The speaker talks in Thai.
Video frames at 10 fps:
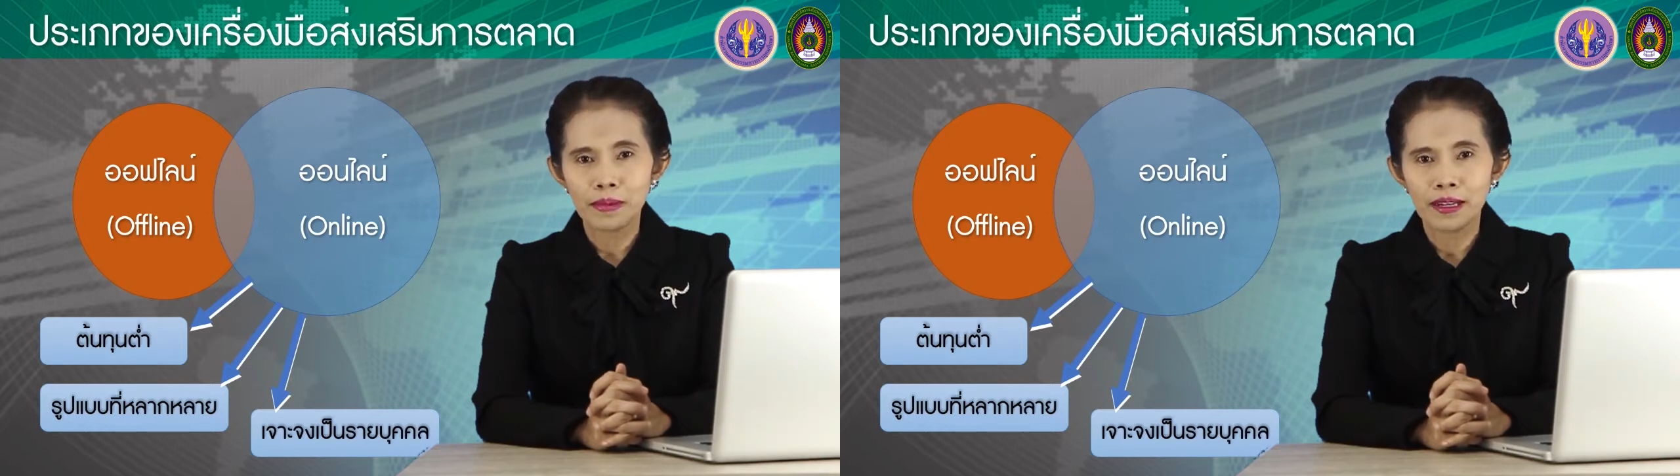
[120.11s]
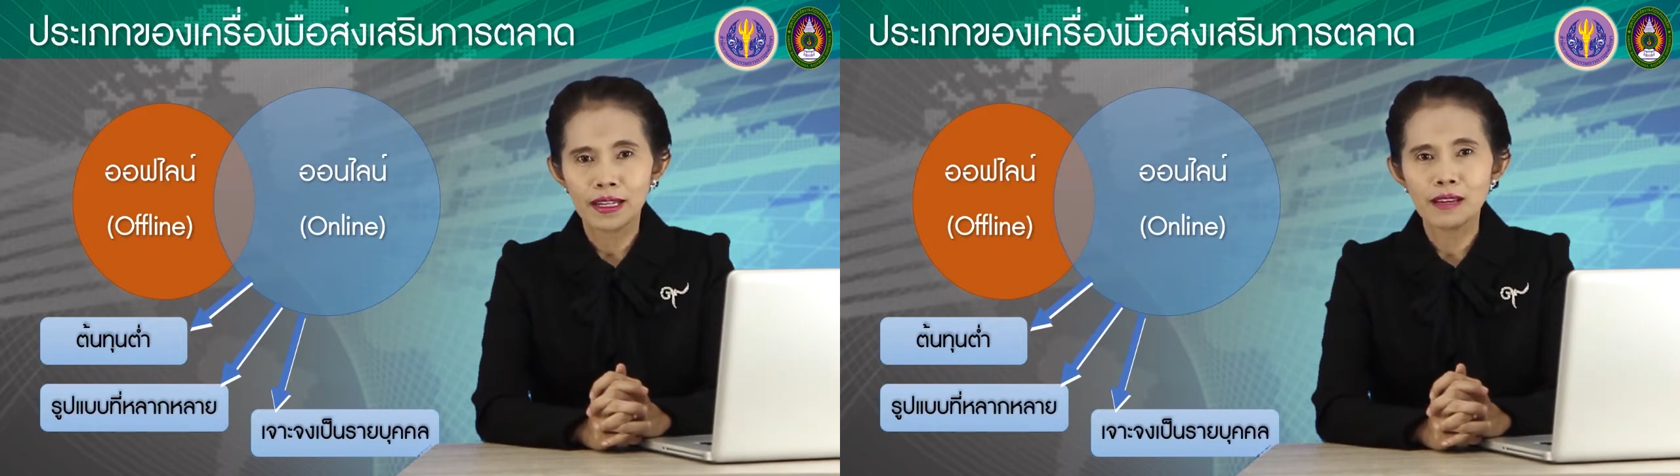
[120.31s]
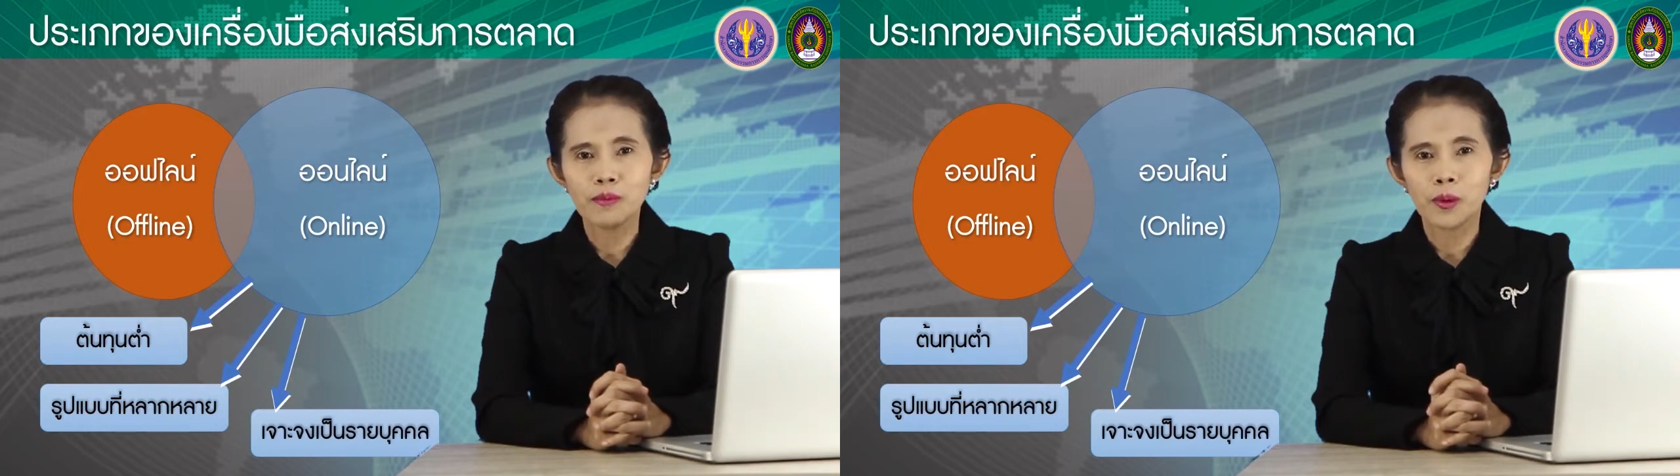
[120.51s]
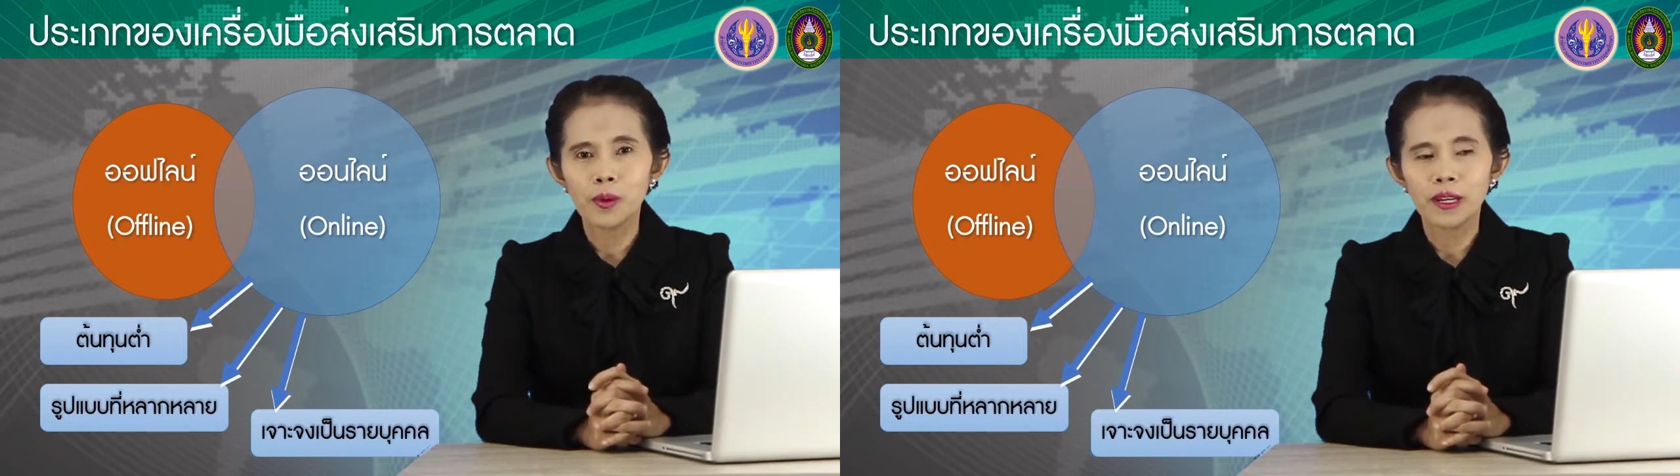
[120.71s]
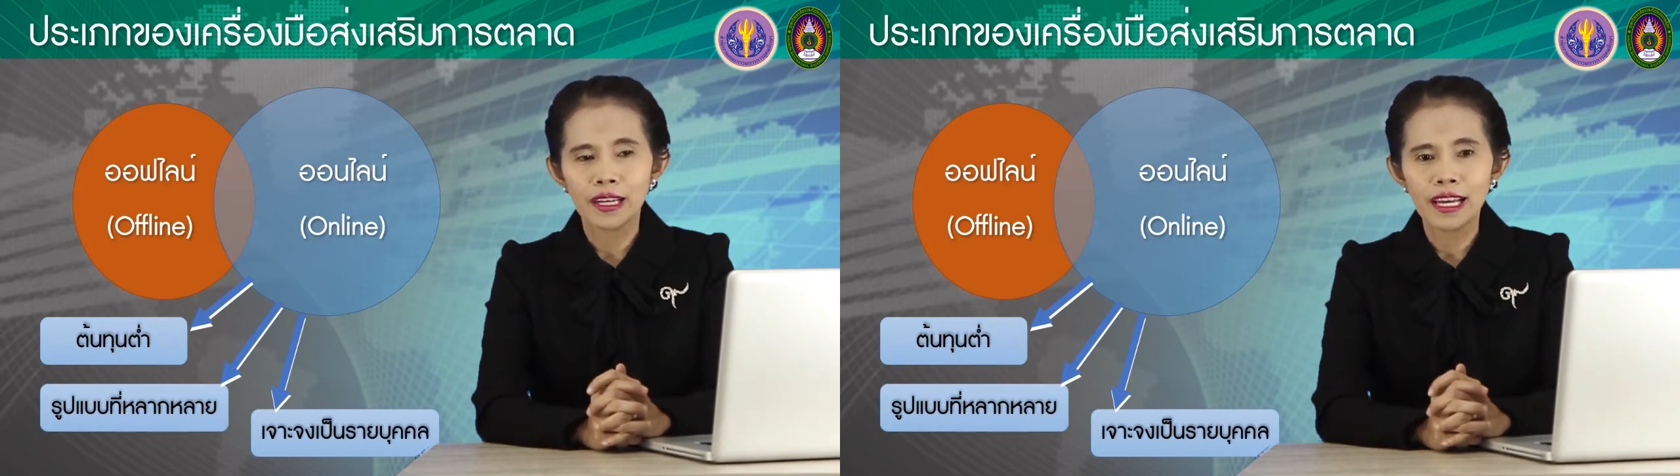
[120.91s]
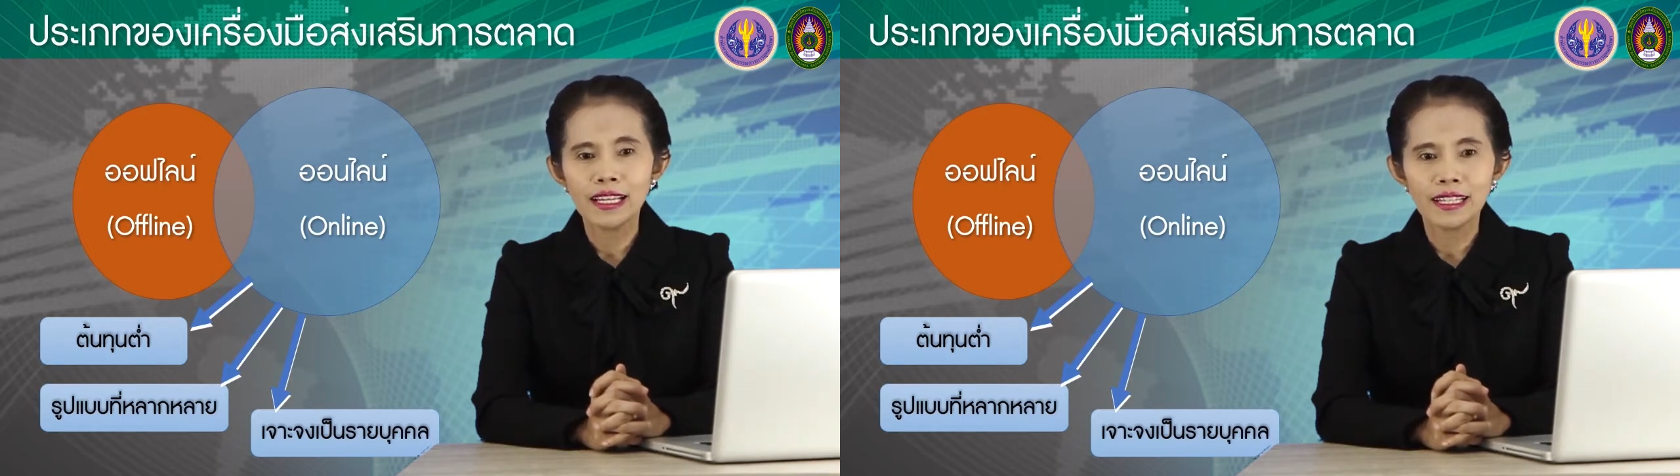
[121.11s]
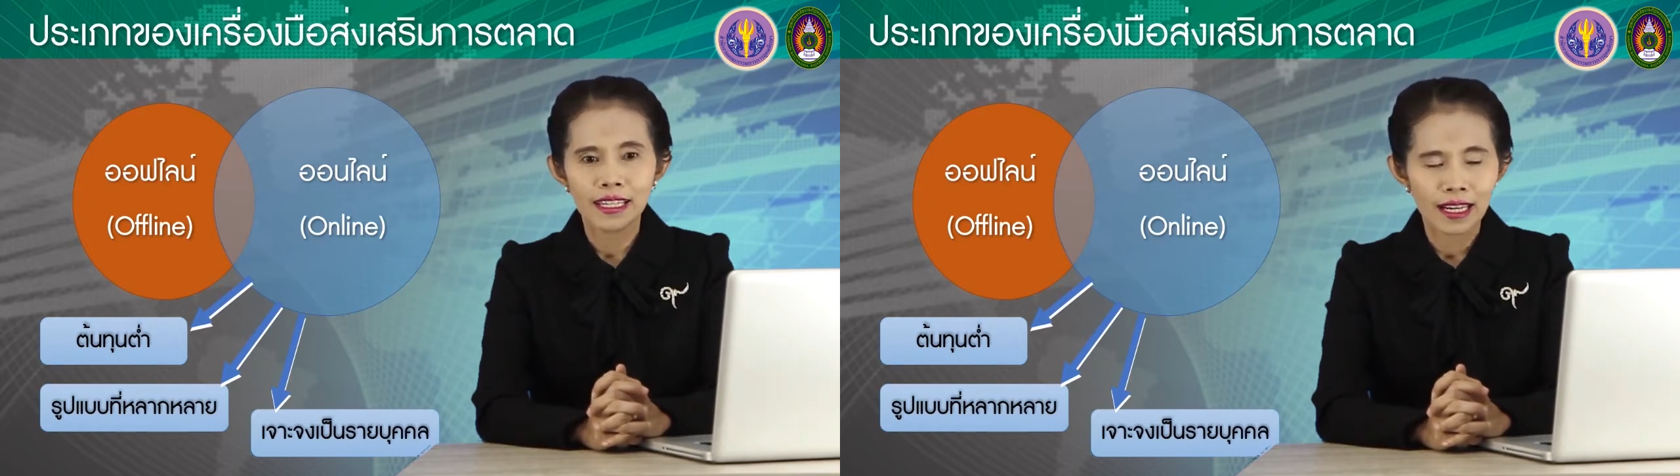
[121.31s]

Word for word: เป็นรายบุคคลได้เลย